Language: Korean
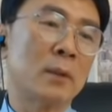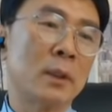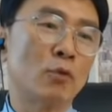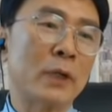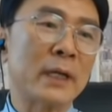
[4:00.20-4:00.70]

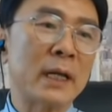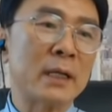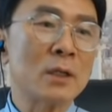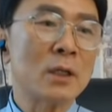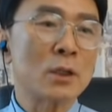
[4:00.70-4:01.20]
우리가
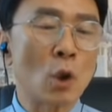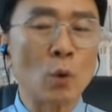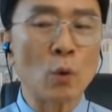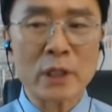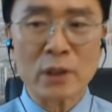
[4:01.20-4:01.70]
얘기하는
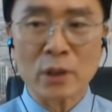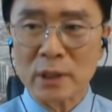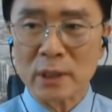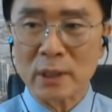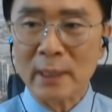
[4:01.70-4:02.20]
전고체
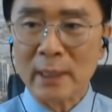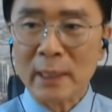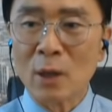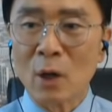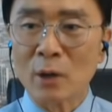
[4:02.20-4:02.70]
전지
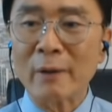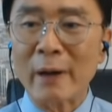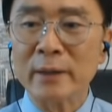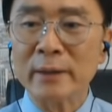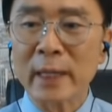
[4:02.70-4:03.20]
여기에
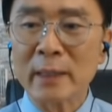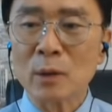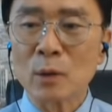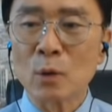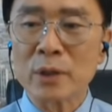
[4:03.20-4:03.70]
관련된
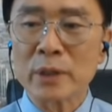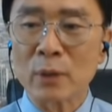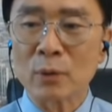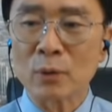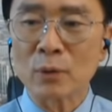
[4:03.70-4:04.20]
그런
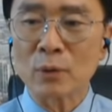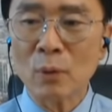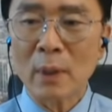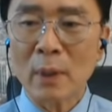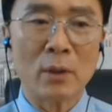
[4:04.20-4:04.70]

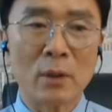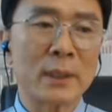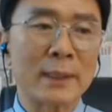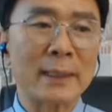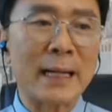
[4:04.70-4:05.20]
재료들도
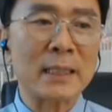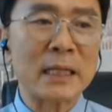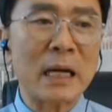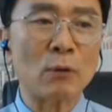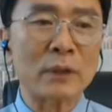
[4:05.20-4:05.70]
역시
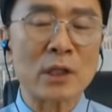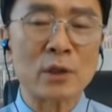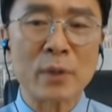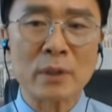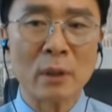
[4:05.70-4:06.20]
같이 갖고
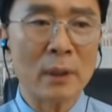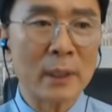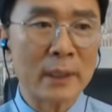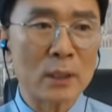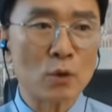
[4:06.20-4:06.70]
있다는 점에서
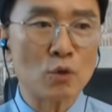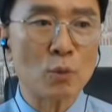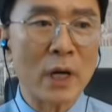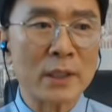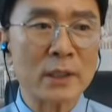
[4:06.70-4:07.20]
계속
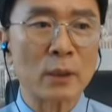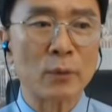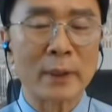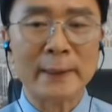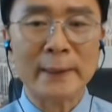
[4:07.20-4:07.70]
주목하셔야
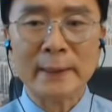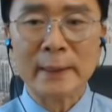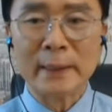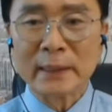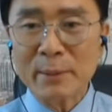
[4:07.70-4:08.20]
되겠고요.
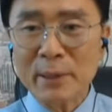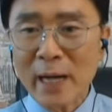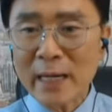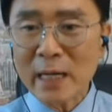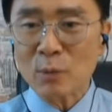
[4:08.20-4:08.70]
그다음에
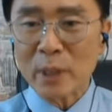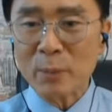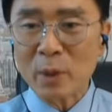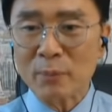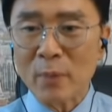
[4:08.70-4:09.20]
이거 하나는
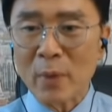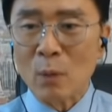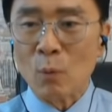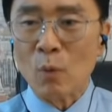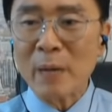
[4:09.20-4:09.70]
뭐냐면
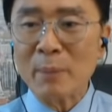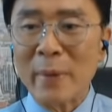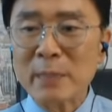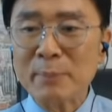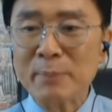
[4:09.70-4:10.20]
워낙
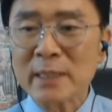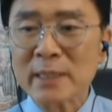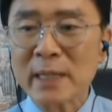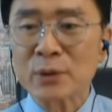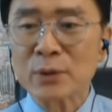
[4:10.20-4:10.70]
많이 빠진
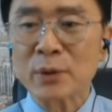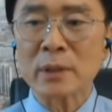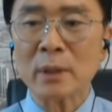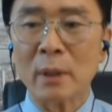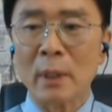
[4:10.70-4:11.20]

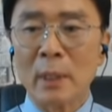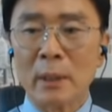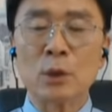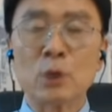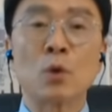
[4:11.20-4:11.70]
상태에서
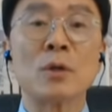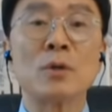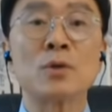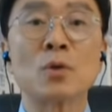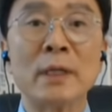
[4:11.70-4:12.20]
이
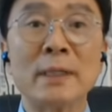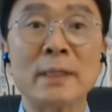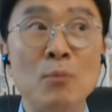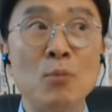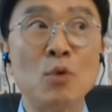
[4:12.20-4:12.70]
조선 쪽이
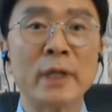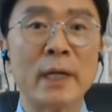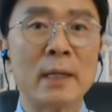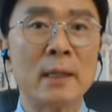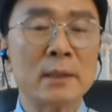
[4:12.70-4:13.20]

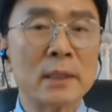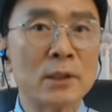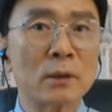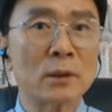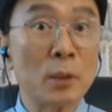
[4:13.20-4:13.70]
3분기의
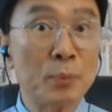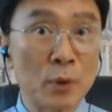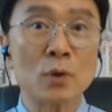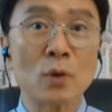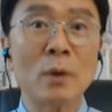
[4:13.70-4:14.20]
실적들이
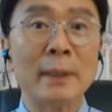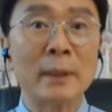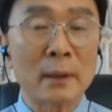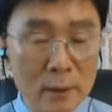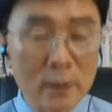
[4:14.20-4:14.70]
비교적
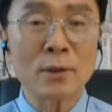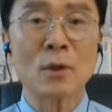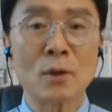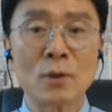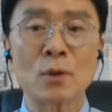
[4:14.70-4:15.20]

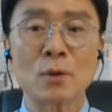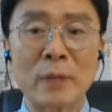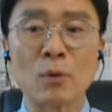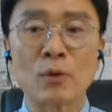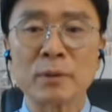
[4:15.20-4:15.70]
긍정적으로
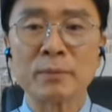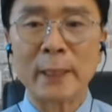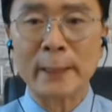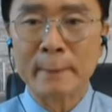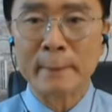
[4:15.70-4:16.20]
나오고
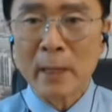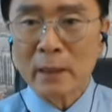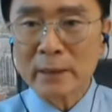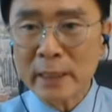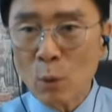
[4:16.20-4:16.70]
있습니다.
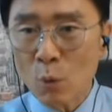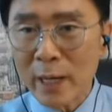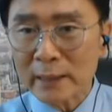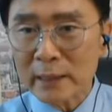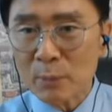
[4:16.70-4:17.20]
근데 이렇게
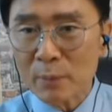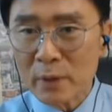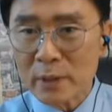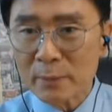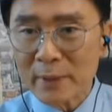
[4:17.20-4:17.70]
올라갈 때
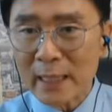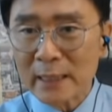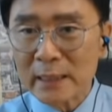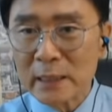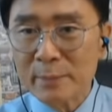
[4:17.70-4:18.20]
보면 지금
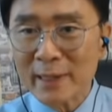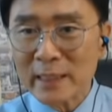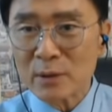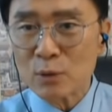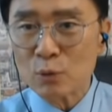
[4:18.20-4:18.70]

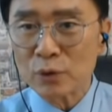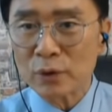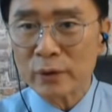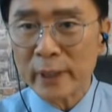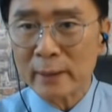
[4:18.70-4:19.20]
딱240 뜨고
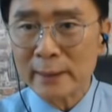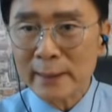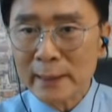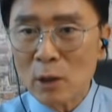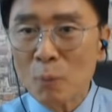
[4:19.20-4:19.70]
있는데요.
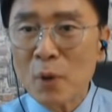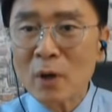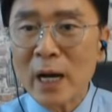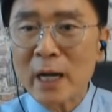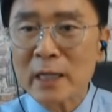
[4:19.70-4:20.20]

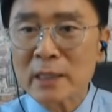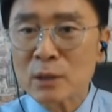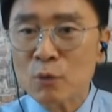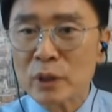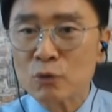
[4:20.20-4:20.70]
역별 관
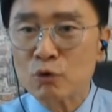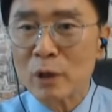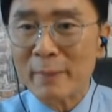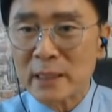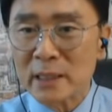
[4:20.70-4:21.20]
강제징 우선
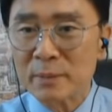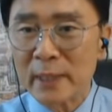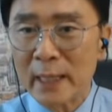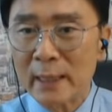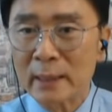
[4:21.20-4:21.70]
두드려
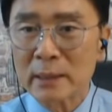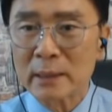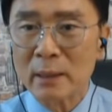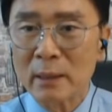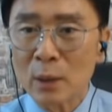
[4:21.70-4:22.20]
맞습니다.
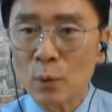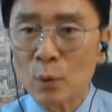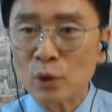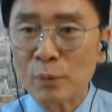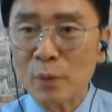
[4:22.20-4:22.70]
그래서
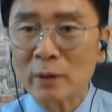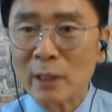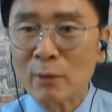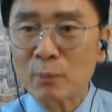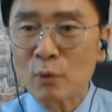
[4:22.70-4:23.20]
이것도
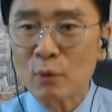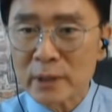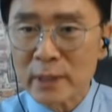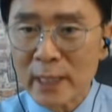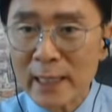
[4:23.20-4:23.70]
명단을 확보하고
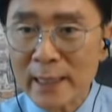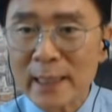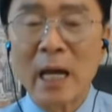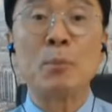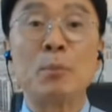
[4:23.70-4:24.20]
계셨다가
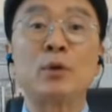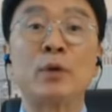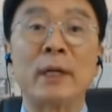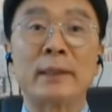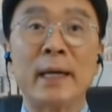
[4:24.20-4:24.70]

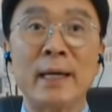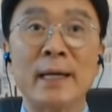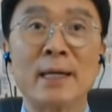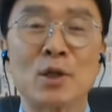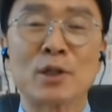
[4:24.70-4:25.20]
미팅할
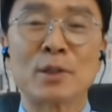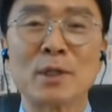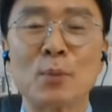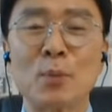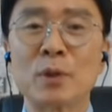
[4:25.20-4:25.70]
때
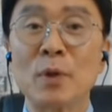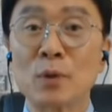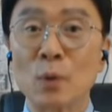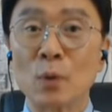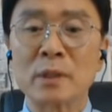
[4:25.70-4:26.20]
저쯤에서 보시면
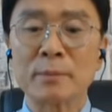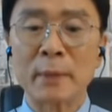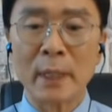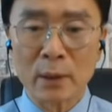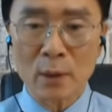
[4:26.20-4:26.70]
좋을 것
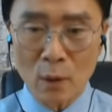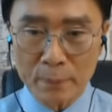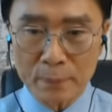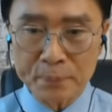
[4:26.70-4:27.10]
같습니다. 결론.